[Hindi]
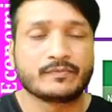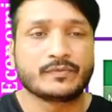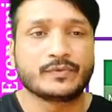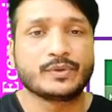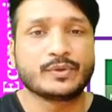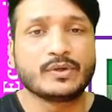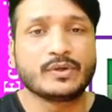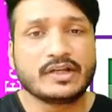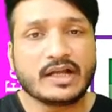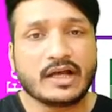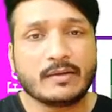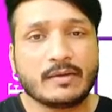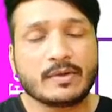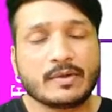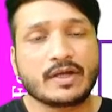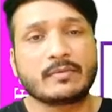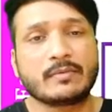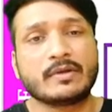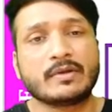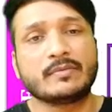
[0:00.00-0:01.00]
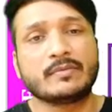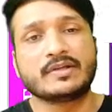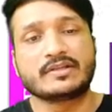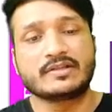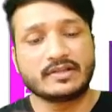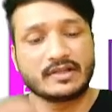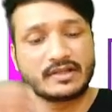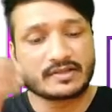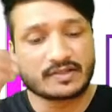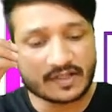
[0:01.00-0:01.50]
दुनिया भर में
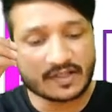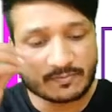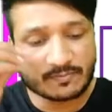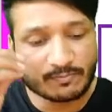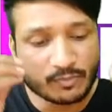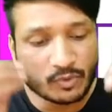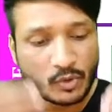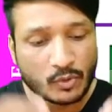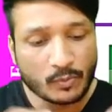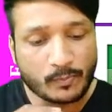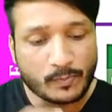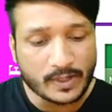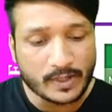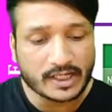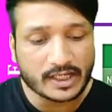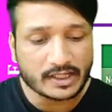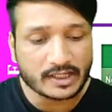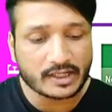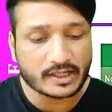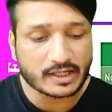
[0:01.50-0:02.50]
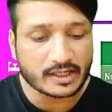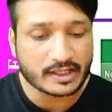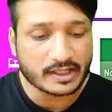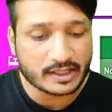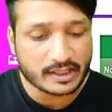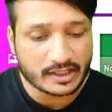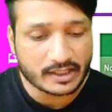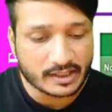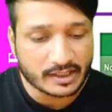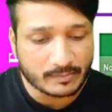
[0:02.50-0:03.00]
बिजनेसेस मुंह पे गिर
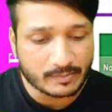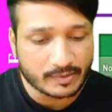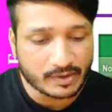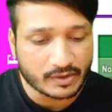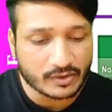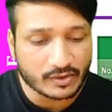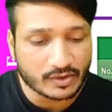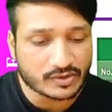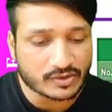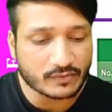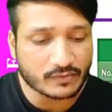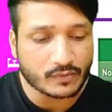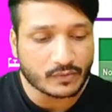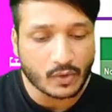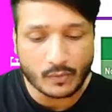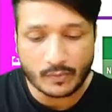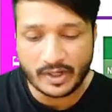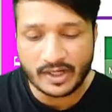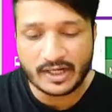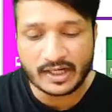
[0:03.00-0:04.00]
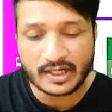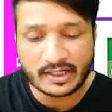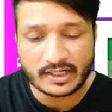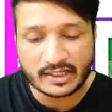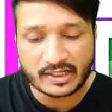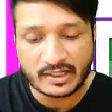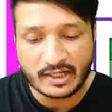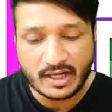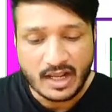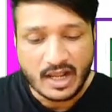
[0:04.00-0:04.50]
रहे हैं बिकॉज ऑफ कोविड
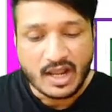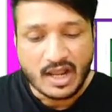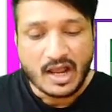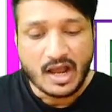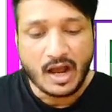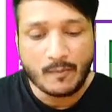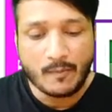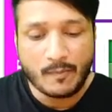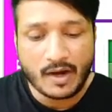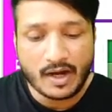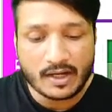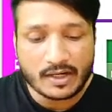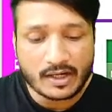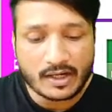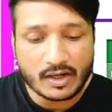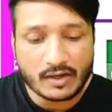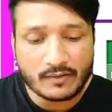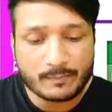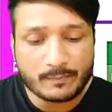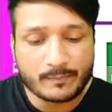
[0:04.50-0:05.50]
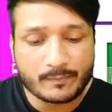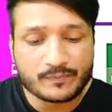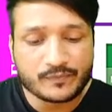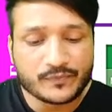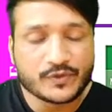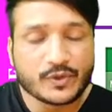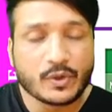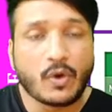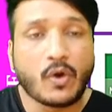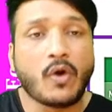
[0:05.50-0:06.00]
19 हमारा
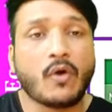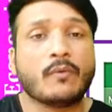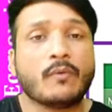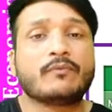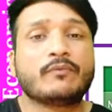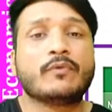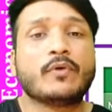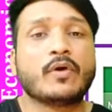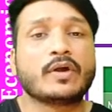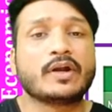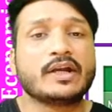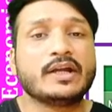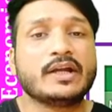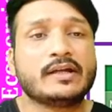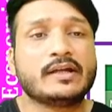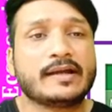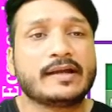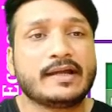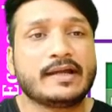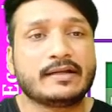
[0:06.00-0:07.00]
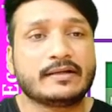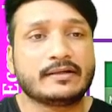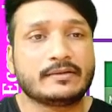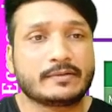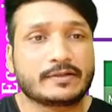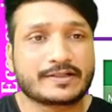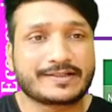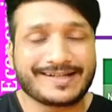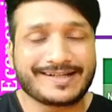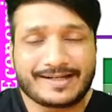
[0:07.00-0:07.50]
जो फॉरेन ट्रेड
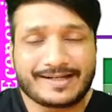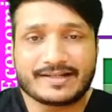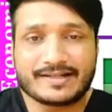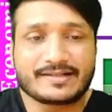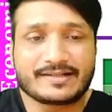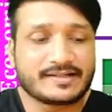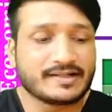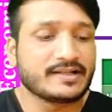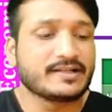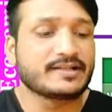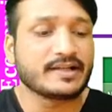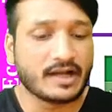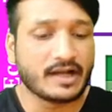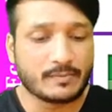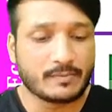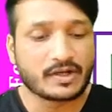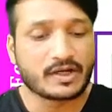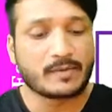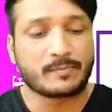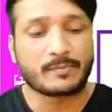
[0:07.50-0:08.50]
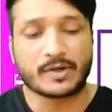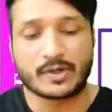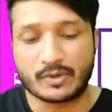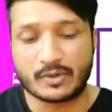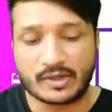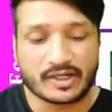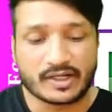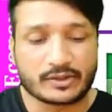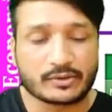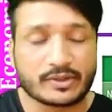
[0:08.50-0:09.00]
स्टेटिस्टिक्स है आप अगर
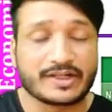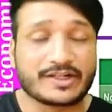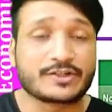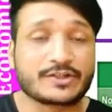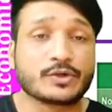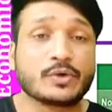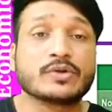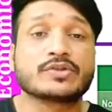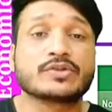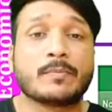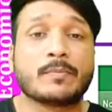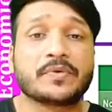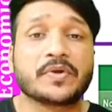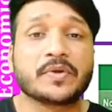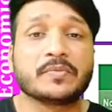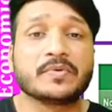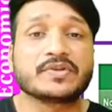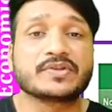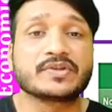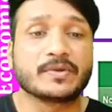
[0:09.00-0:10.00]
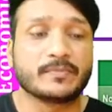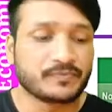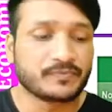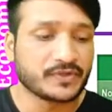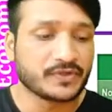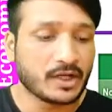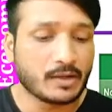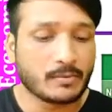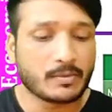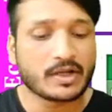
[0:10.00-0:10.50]
पढ़ोगे तो इट शोज ऑप्टिमिज्म
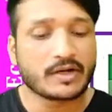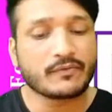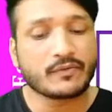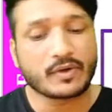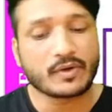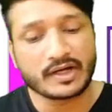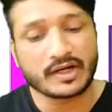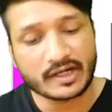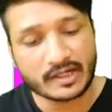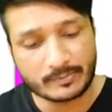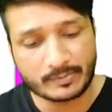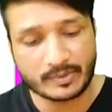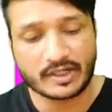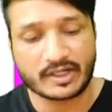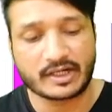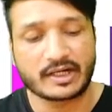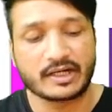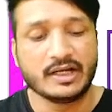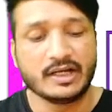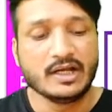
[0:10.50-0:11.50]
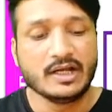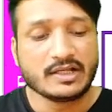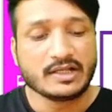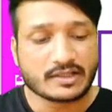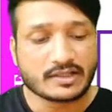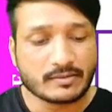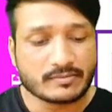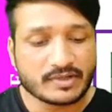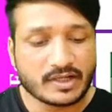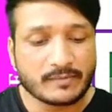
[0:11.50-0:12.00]
हमारा फॉरेन ट्रेड बढ़ रहा है
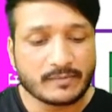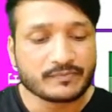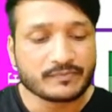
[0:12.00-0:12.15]
समझा